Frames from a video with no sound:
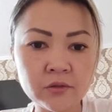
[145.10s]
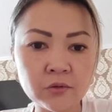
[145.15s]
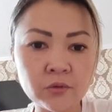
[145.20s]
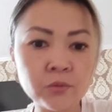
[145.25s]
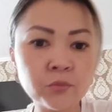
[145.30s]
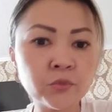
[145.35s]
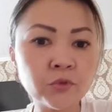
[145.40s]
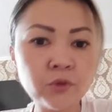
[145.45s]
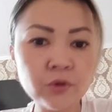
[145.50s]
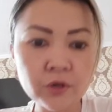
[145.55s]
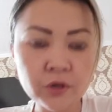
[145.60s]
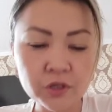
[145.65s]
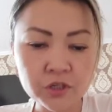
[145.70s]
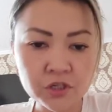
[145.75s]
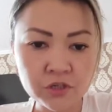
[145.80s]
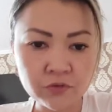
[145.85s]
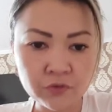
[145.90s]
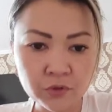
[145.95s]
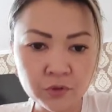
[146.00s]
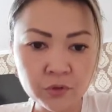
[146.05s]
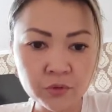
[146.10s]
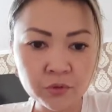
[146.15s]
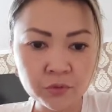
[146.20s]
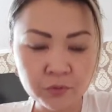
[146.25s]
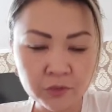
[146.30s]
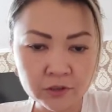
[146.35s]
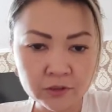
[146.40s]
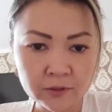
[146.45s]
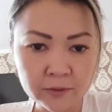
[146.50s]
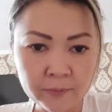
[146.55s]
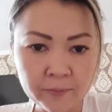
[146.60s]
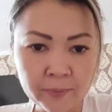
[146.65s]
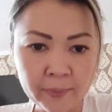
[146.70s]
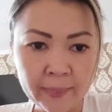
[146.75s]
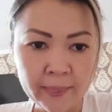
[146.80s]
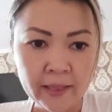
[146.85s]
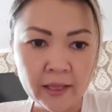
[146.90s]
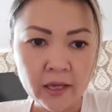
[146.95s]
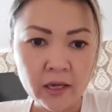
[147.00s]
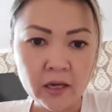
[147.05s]
он много чего не умел.
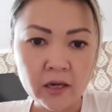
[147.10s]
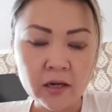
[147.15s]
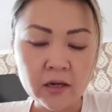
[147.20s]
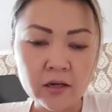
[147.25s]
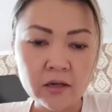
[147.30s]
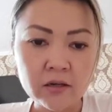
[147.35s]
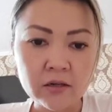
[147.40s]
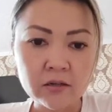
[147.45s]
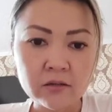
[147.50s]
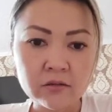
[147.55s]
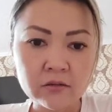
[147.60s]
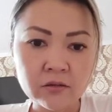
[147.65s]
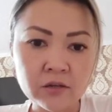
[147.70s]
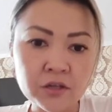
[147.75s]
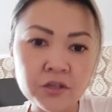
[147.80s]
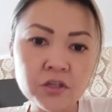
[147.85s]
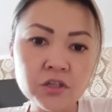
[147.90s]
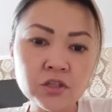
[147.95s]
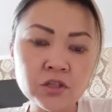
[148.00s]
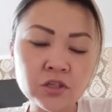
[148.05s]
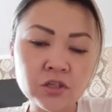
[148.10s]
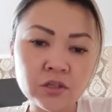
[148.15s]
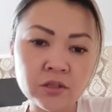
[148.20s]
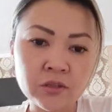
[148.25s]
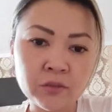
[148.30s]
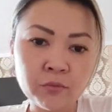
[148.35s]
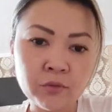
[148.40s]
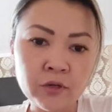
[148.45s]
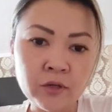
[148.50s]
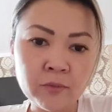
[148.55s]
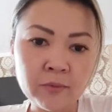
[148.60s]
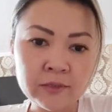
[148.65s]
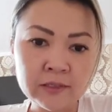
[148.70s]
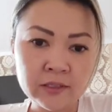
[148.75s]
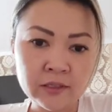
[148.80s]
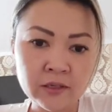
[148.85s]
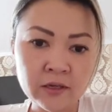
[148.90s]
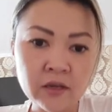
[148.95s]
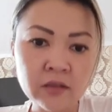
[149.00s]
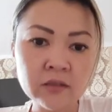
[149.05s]
Конечно же, это были
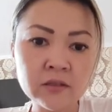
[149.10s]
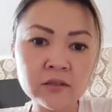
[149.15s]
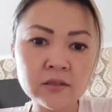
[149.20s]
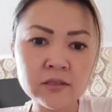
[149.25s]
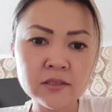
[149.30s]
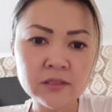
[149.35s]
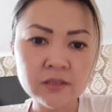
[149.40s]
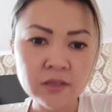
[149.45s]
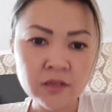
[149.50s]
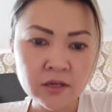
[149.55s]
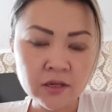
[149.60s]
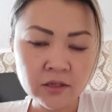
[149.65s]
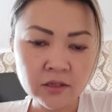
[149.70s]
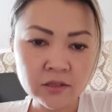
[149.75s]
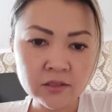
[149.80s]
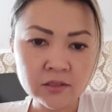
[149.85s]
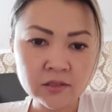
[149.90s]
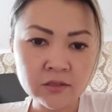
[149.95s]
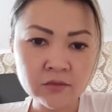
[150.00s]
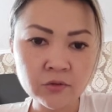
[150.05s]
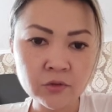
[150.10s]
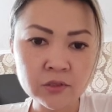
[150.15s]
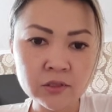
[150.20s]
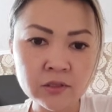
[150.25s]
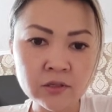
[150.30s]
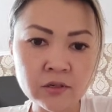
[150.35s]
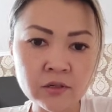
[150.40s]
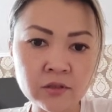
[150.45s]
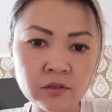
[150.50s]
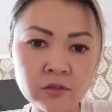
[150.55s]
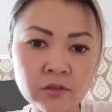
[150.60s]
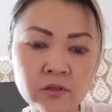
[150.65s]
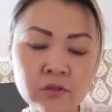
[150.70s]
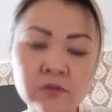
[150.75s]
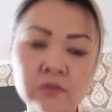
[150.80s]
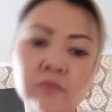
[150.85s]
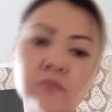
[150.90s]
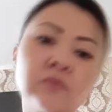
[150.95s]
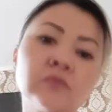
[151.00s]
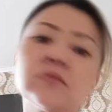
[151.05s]
постоянные истерики с его
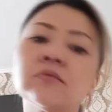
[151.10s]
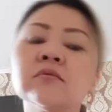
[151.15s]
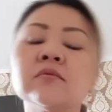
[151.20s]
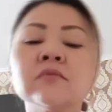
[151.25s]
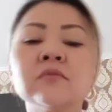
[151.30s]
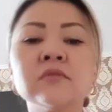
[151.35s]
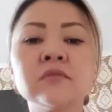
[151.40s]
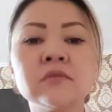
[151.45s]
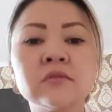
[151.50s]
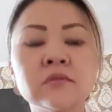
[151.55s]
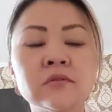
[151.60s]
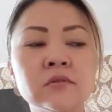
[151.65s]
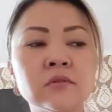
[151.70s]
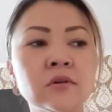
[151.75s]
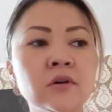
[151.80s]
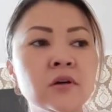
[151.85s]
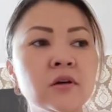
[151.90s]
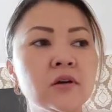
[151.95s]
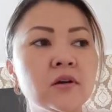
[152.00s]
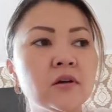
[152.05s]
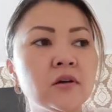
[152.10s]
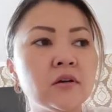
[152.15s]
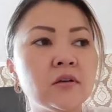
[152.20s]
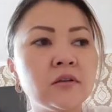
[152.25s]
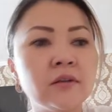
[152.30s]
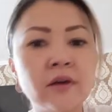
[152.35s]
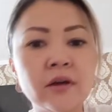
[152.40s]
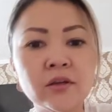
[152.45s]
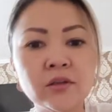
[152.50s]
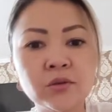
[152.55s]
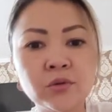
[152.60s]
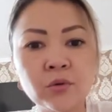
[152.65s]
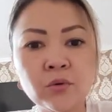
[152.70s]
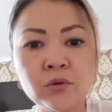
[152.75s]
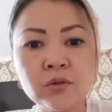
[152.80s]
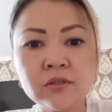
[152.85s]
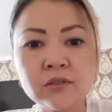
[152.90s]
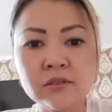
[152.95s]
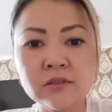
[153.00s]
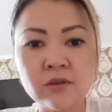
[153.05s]
стороны, это да и то,
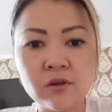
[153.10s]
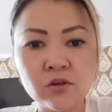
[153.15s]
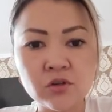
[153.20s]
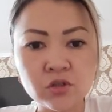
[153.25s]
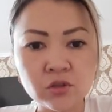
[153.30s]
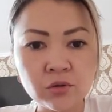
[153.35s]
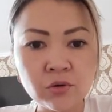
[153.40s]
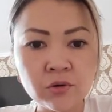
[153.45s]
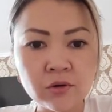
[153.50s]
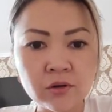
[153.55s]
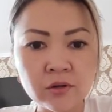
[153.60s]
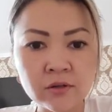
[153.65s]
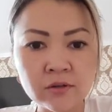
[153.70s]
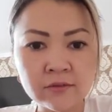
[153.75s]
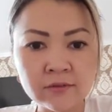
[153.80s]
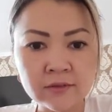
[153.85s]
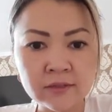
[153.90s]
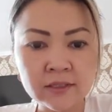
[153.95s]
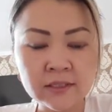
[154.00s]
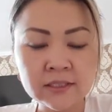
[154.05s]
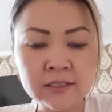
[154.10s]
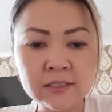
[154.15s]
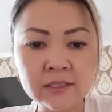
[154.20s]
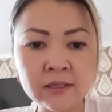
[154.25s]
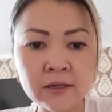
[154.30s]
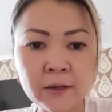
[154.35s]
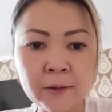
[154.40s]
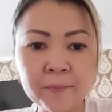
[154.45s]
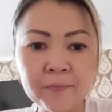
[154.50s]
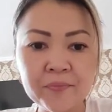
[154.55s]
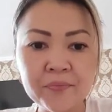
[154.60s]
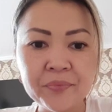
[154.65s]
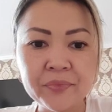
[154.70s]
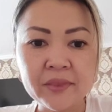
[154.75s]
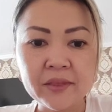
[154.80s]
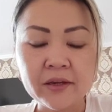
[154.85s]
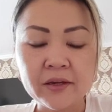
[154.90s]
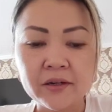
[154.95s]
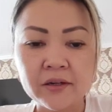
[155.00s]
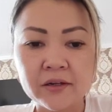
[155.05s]
не знаю что, как говорится.
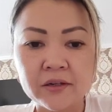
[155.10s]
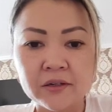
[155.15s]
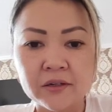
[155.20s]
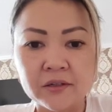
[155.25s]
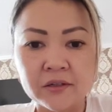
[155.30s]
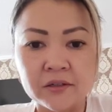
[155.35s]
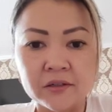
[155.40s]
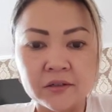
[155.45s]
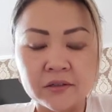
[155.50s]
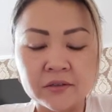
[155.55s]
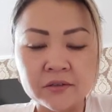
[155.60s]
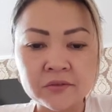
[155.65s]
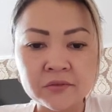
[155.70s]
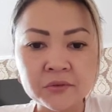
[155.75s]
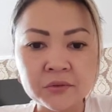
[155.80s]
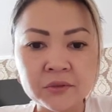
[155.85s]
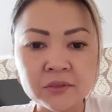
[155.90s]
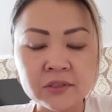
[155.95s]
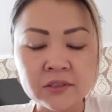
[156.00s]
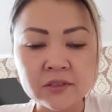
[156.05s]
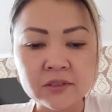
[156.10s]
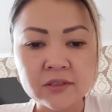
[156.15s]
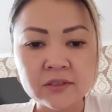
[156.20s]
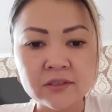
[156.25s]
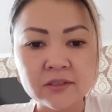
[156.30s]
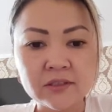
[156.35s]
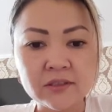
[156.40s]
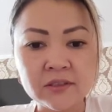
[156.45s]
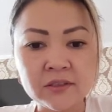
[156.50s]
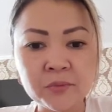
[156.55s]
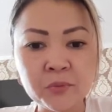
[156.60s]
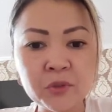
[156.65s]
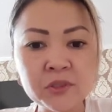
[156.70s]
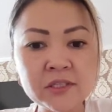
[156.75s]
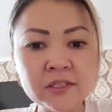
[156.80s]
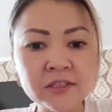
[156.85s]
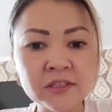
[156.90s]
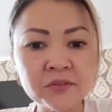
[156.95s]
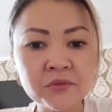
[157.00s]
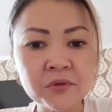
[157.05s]
Вот. И
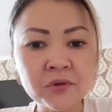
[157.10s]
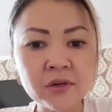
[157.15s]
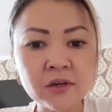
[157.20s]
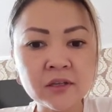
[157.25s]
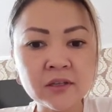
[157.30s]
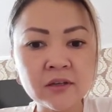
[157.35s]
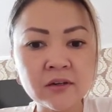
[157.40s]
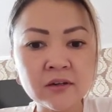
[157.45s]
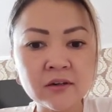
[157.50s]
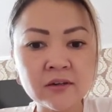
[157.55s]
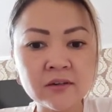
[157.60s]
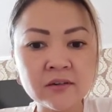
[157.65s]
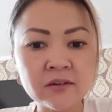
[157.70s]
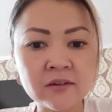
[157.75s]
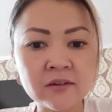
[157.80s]
после того, когда